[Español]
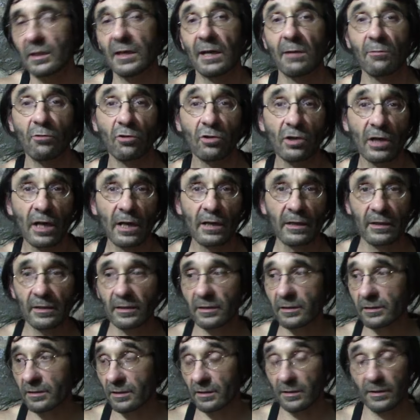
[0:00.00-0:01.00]
en, la boca
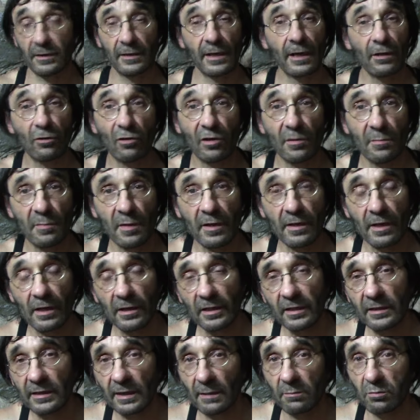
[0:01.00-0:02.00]
es ir a los
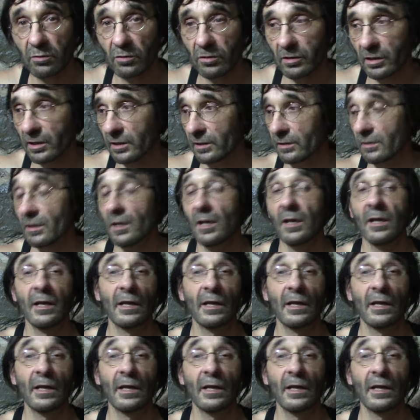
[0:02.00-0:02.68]
especialistas, porque